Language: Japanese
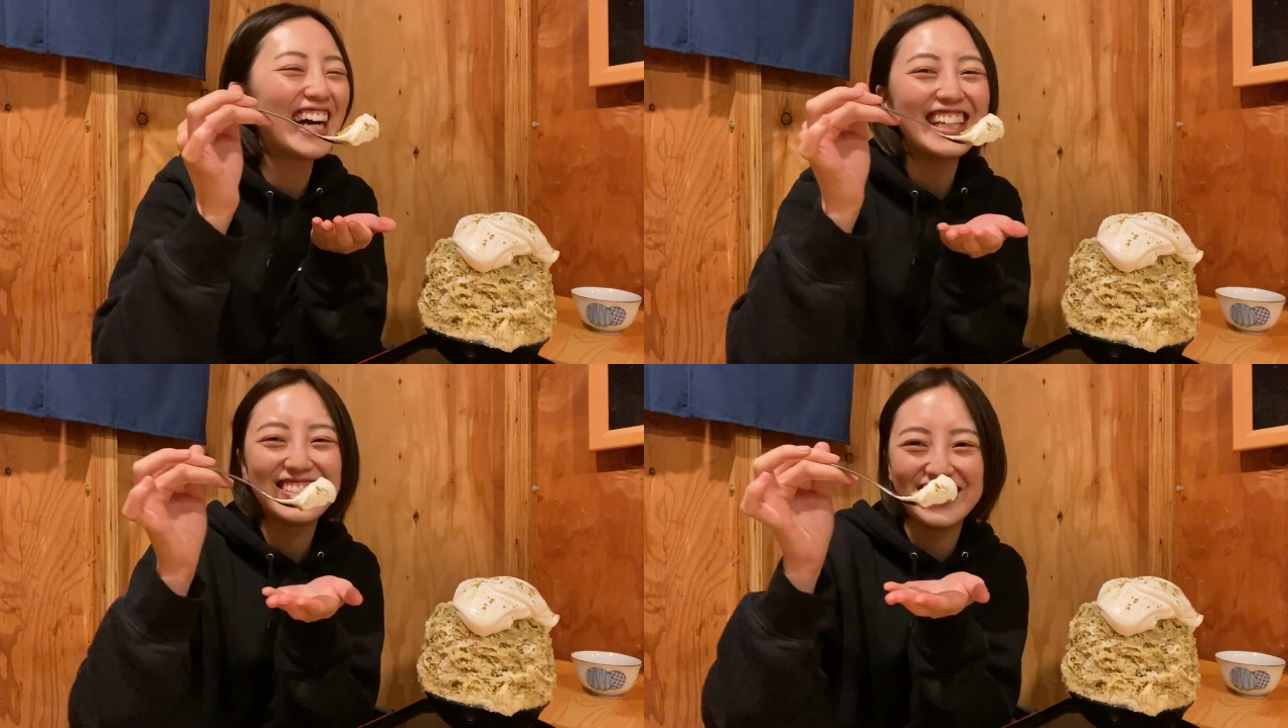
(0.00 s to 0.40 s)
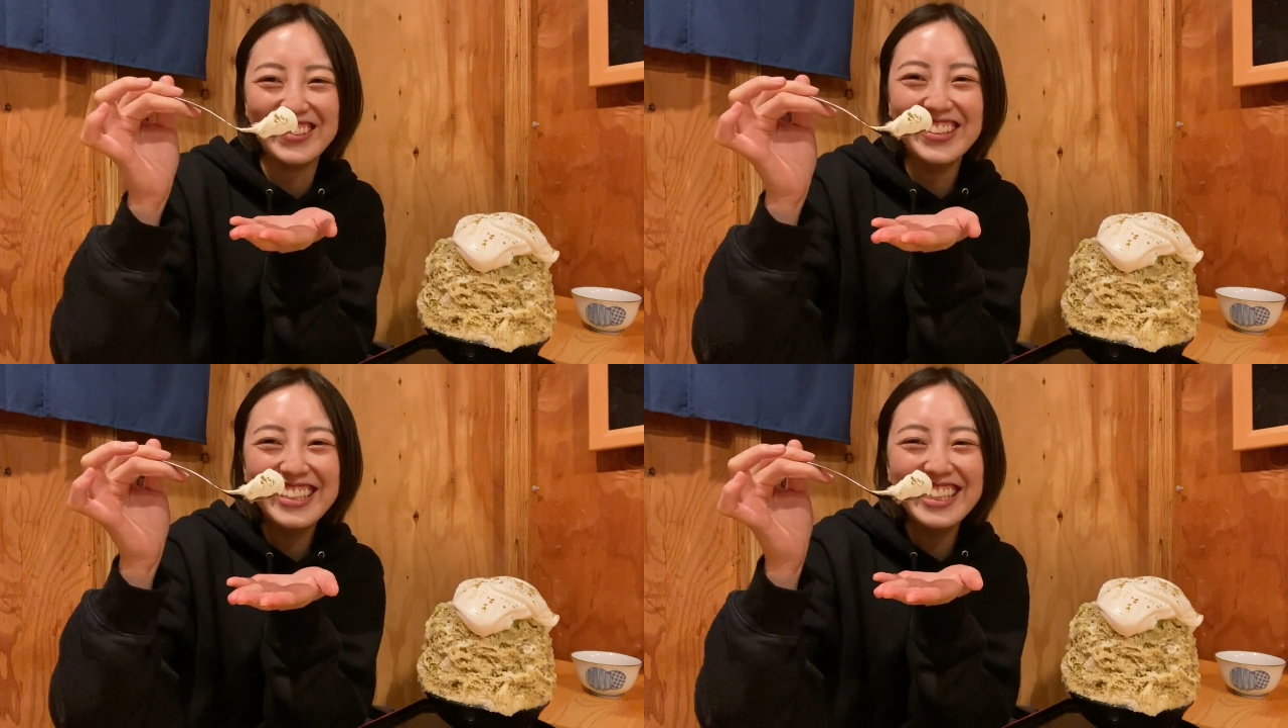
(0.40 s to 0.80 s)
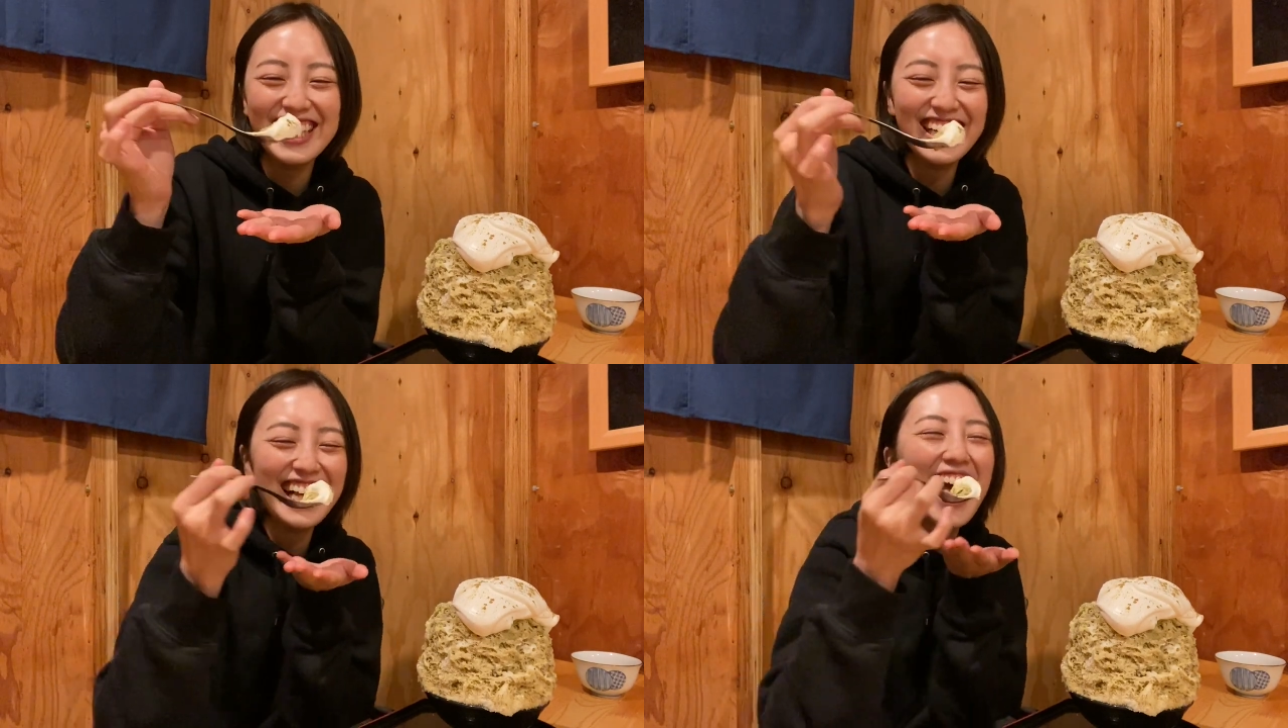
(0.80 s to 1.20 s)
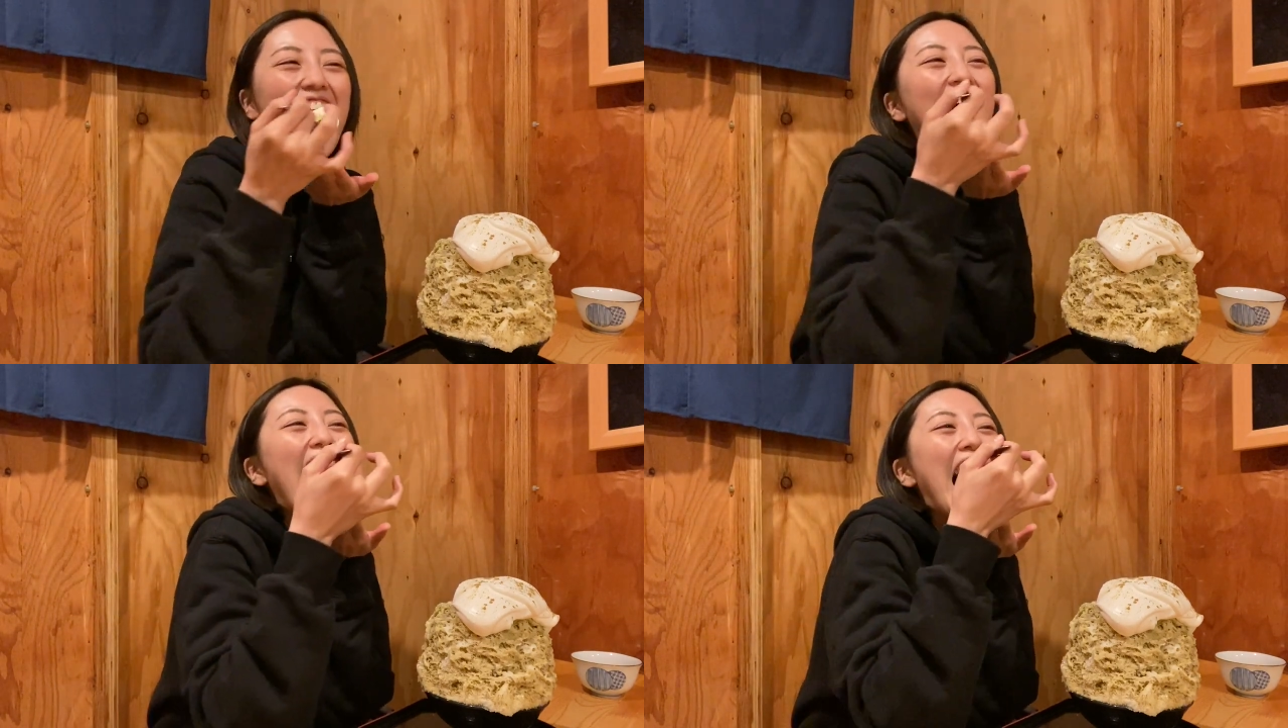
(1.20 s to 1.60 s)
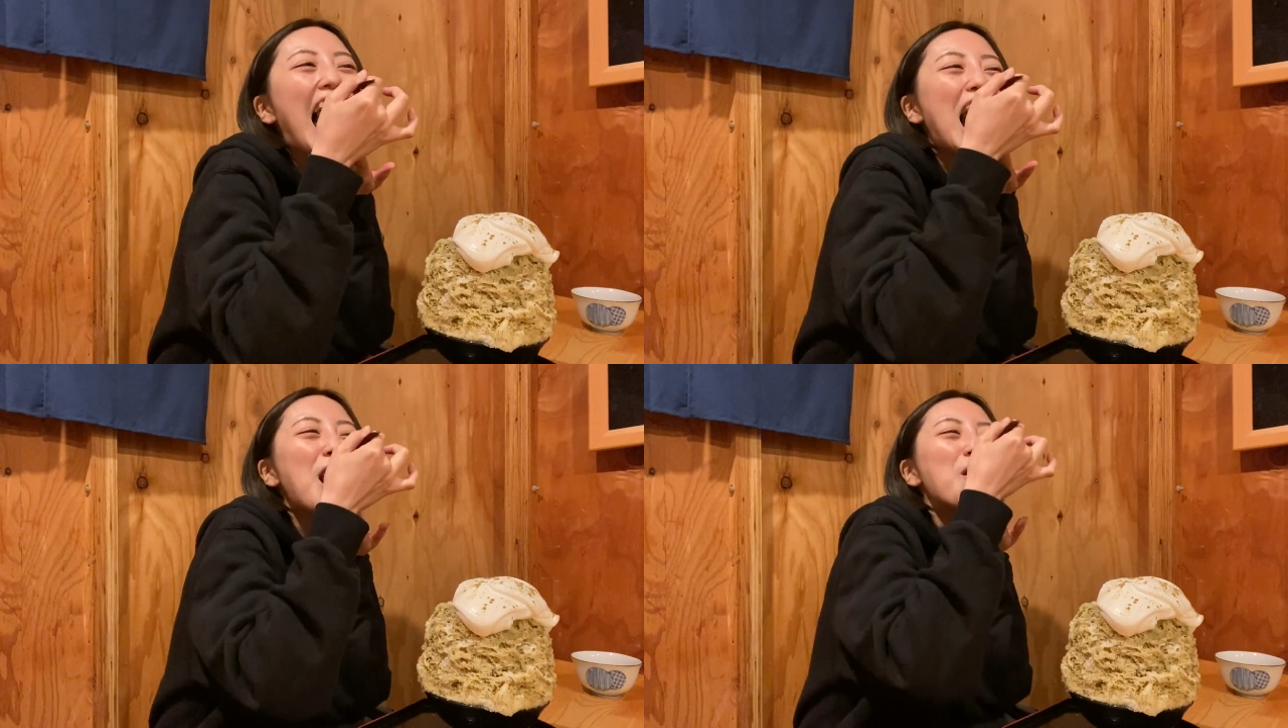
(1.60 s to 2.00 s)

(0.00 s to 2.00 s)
クリームも氷もふわふわ